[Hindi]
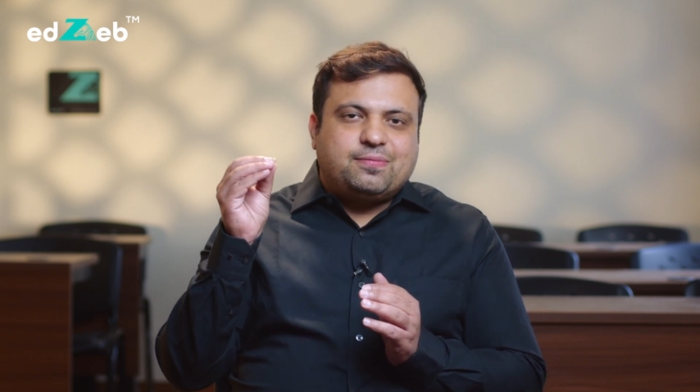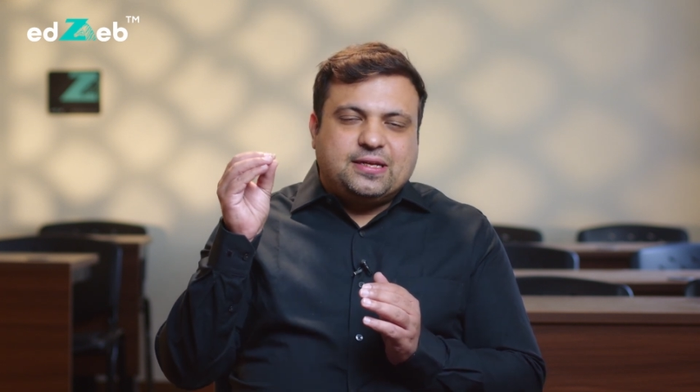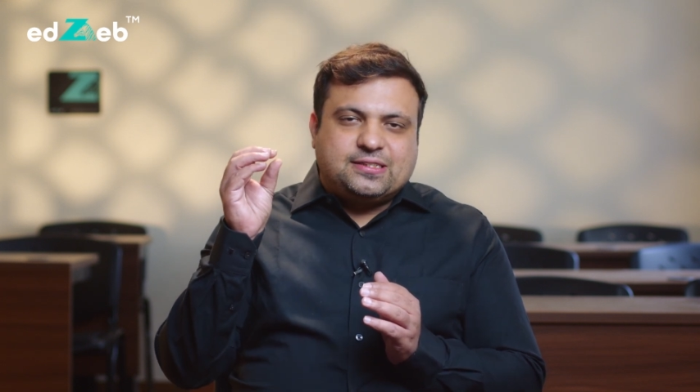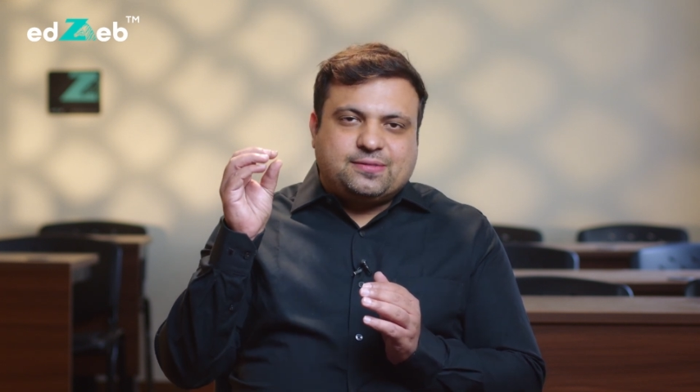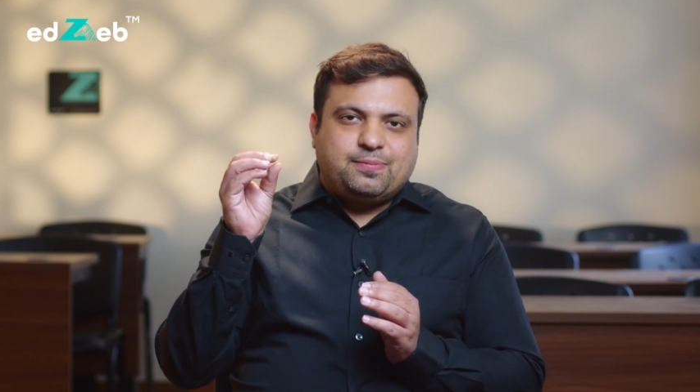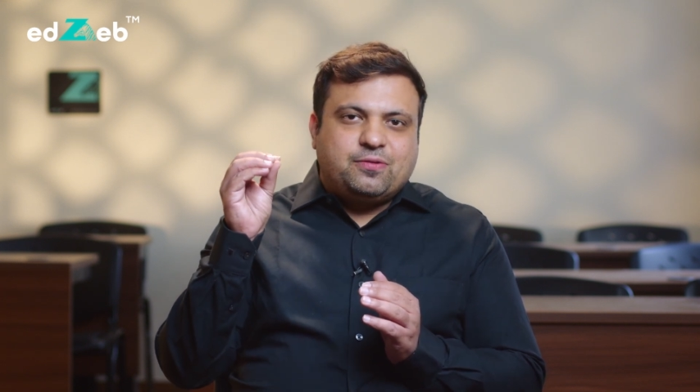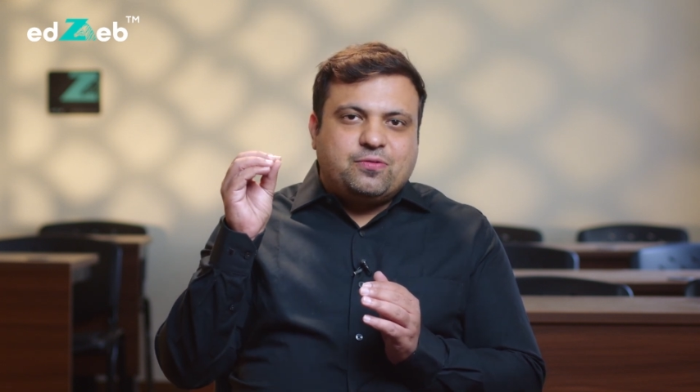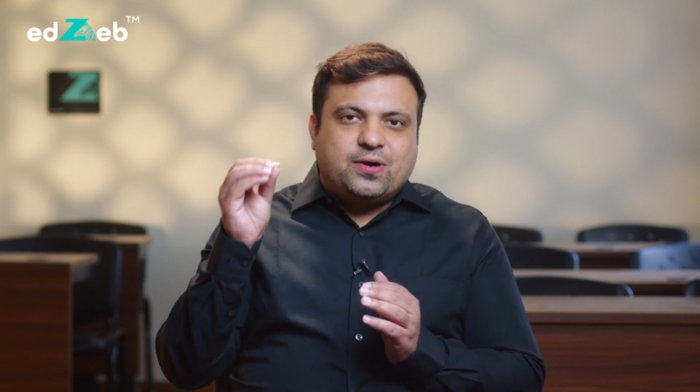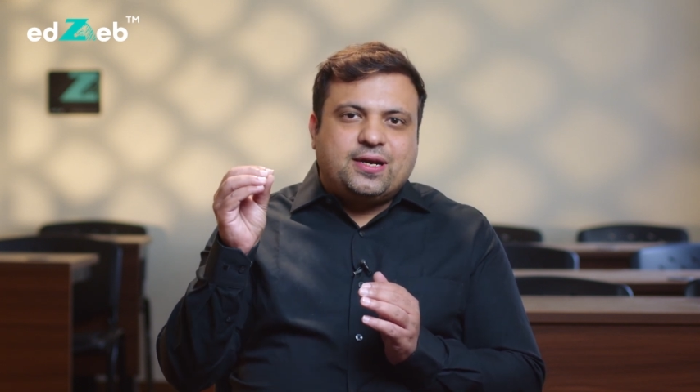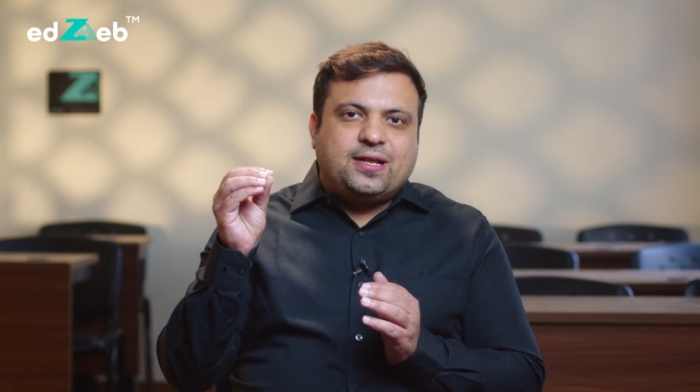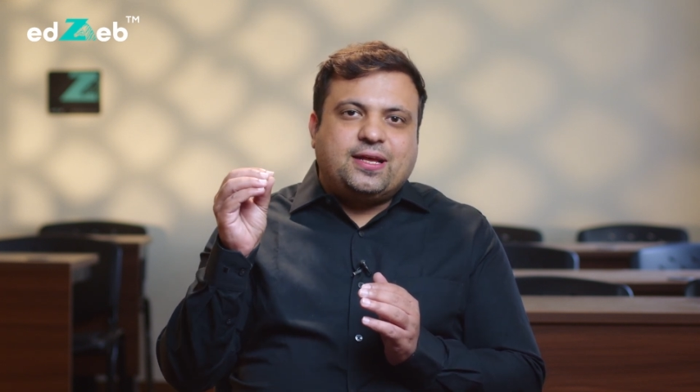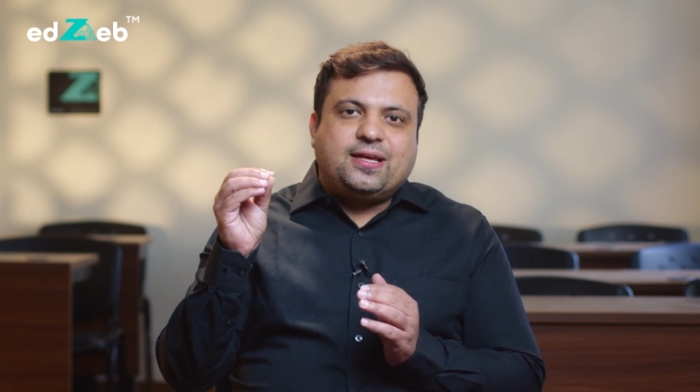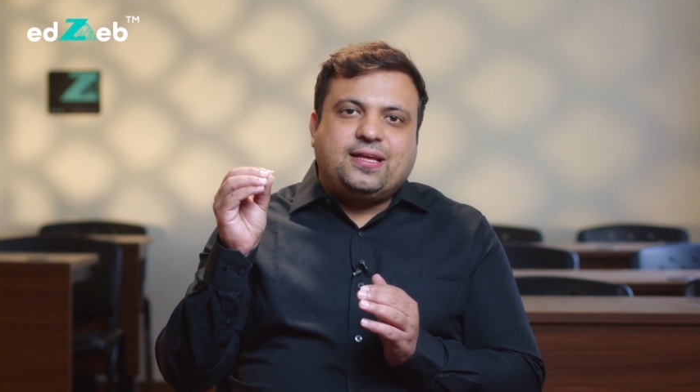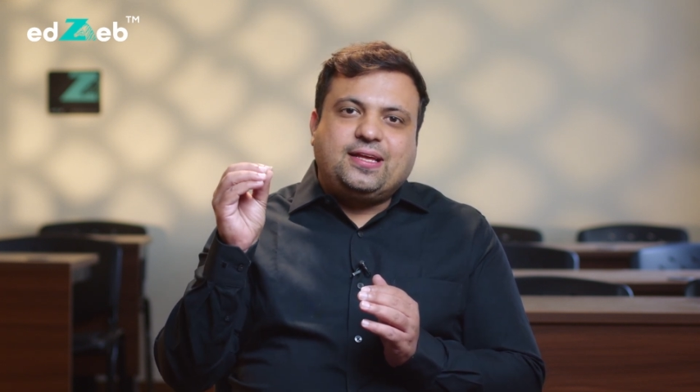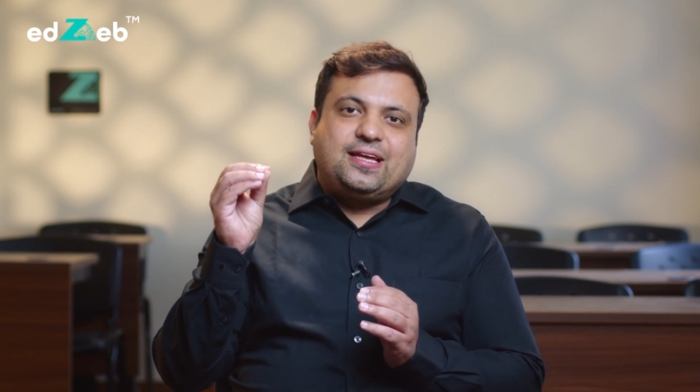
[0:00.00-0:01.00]
इसमें वर्ड
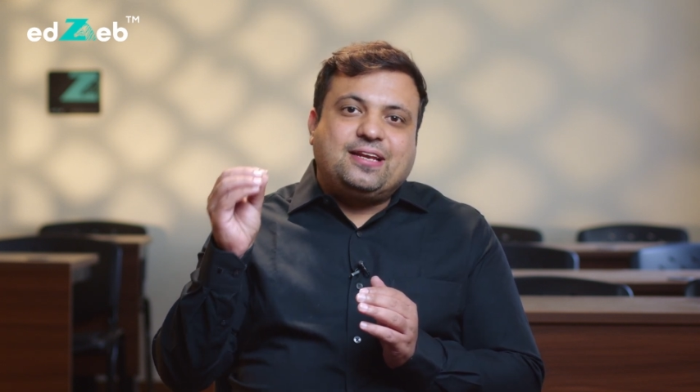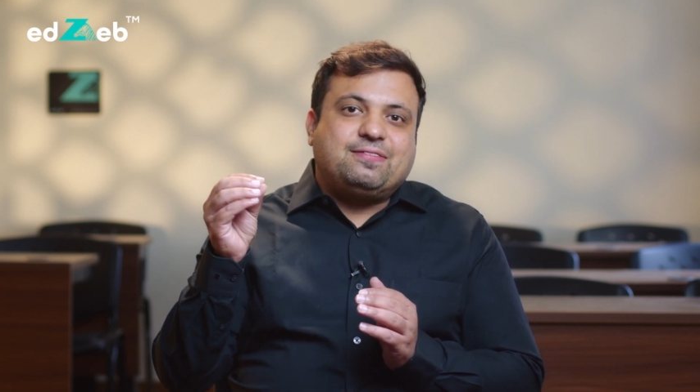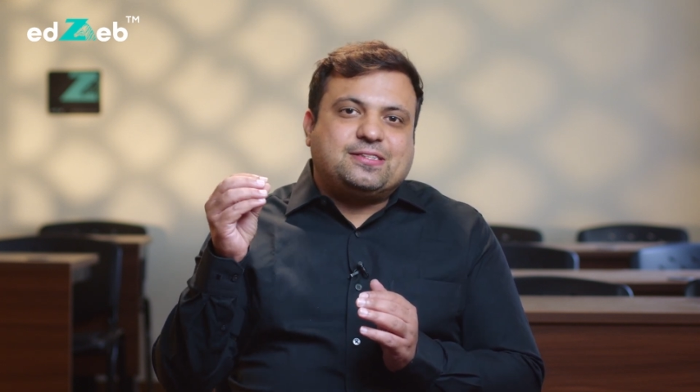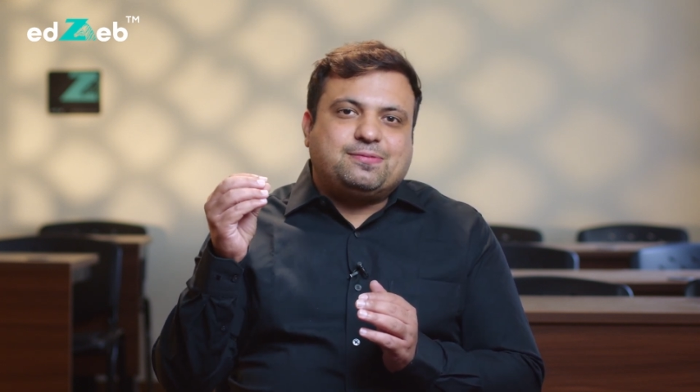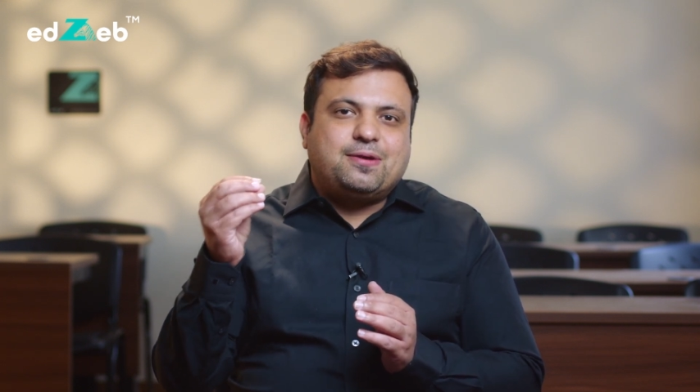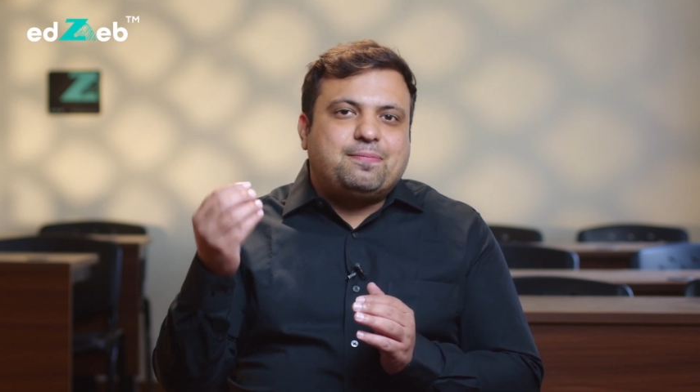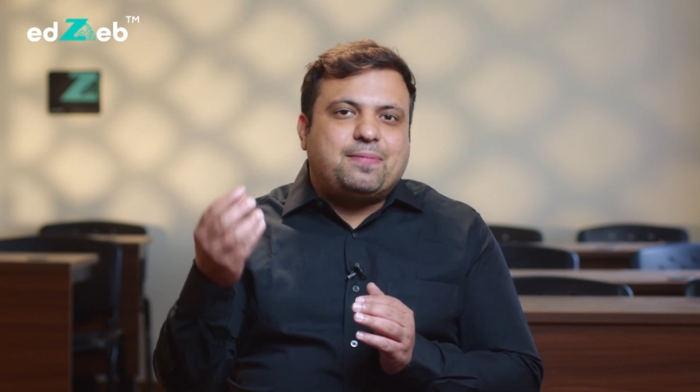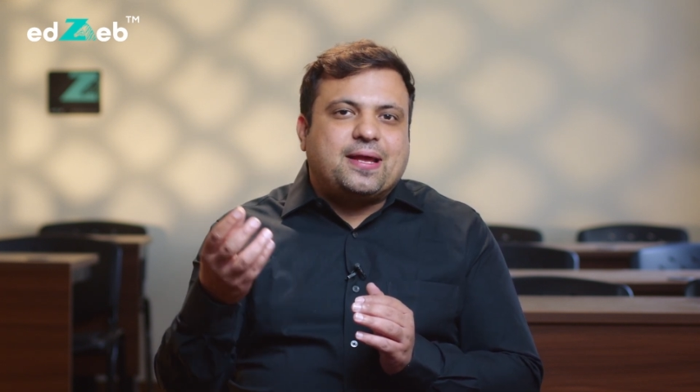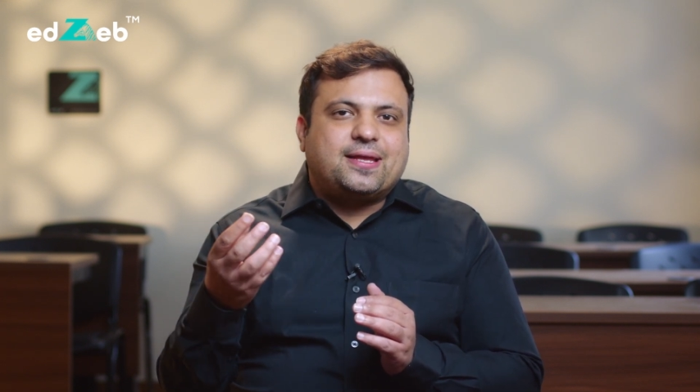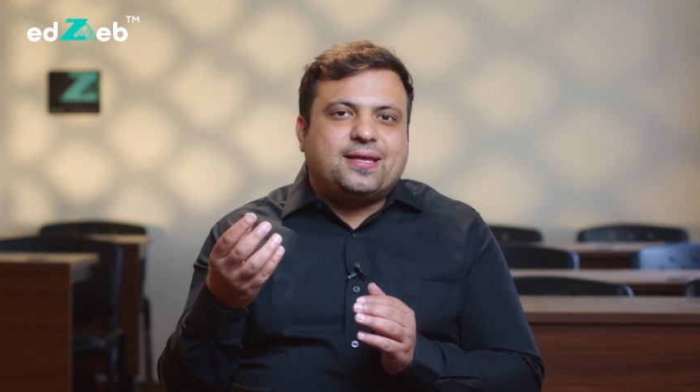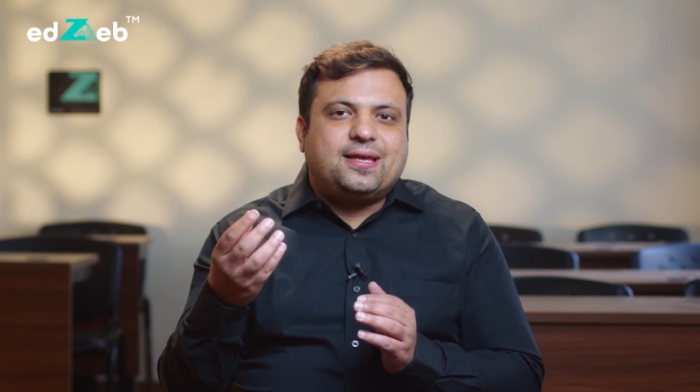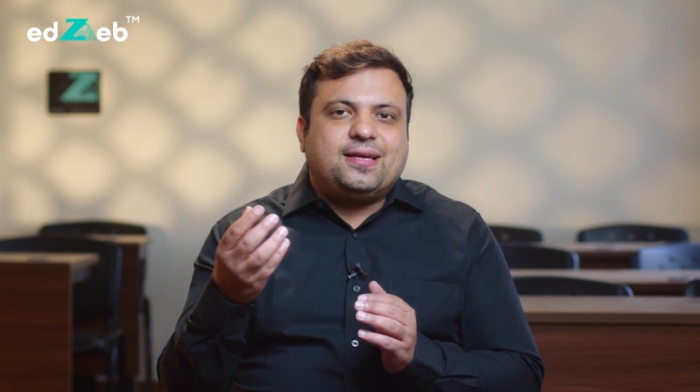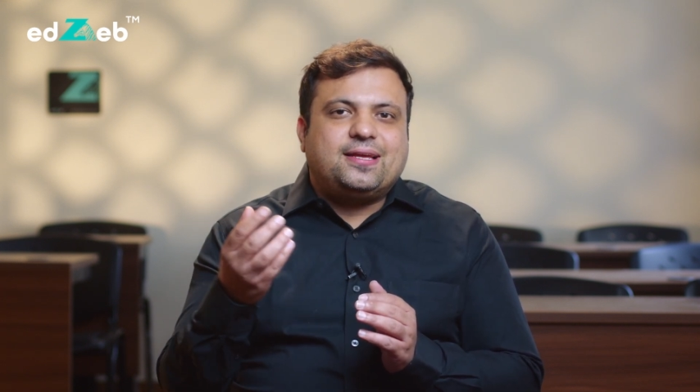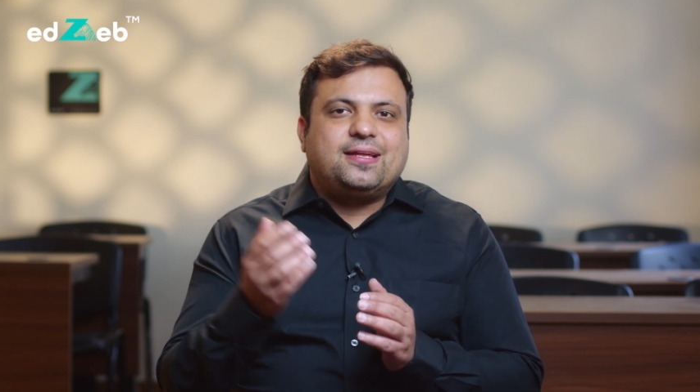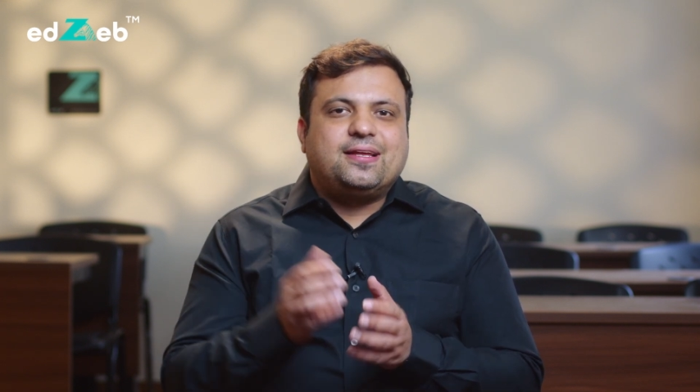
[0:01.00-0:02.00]
है इन्वेस्टमेंट
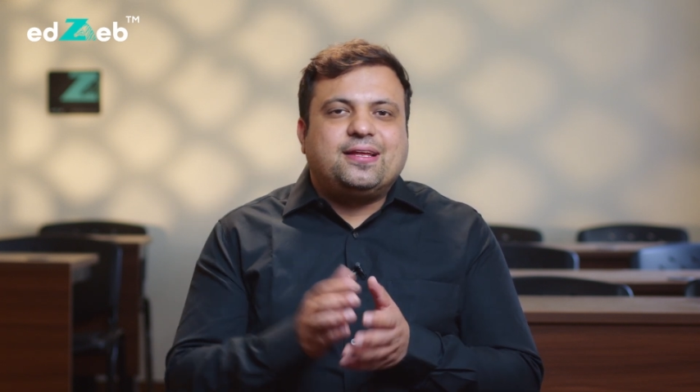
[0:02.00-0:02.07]
बैंकिंग